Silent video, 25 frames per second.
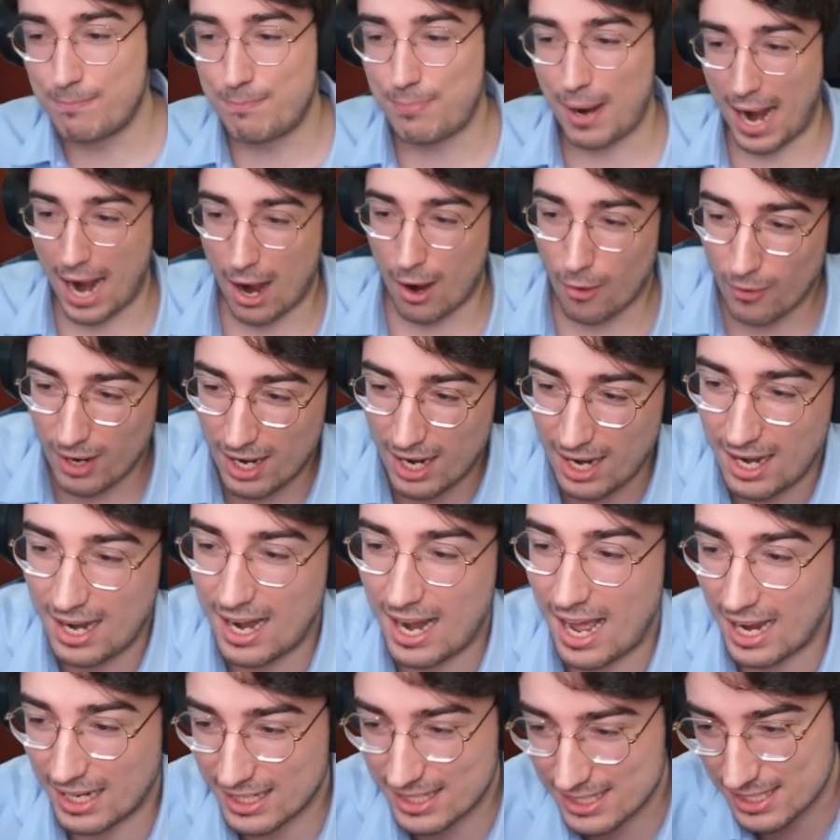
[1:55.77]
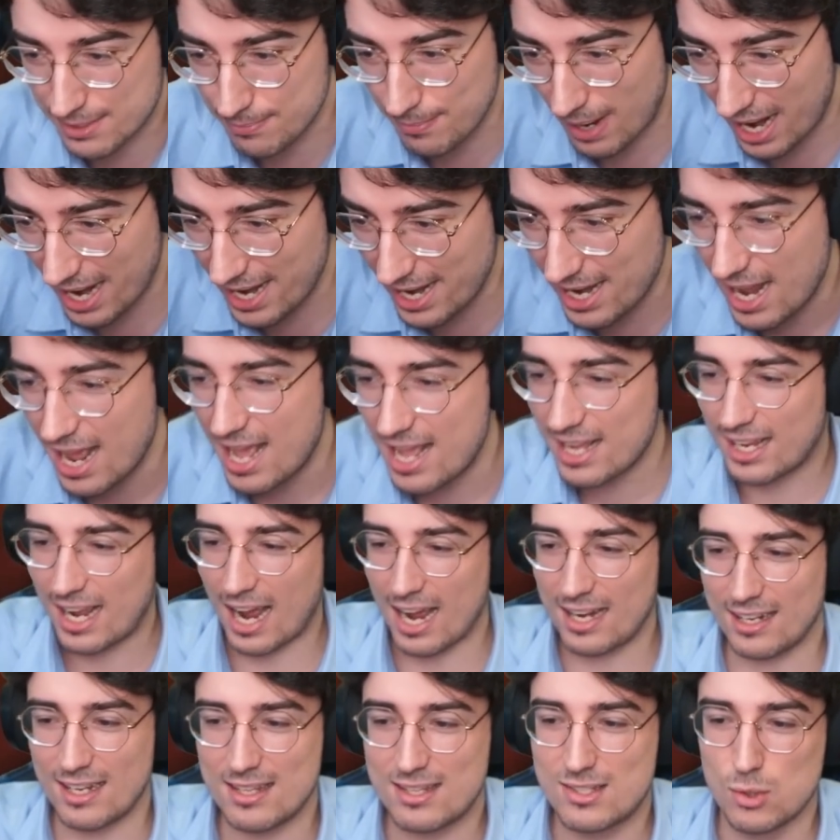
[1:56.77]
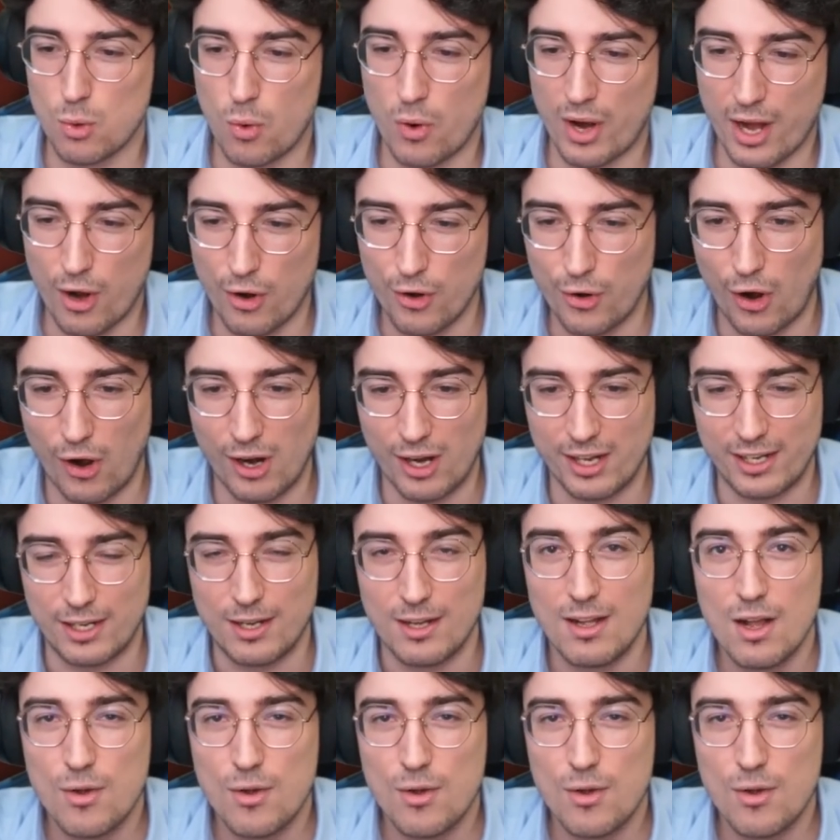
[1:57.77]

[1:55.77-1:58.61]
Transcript: Paul, Lachsmann, Katazuri und Olli.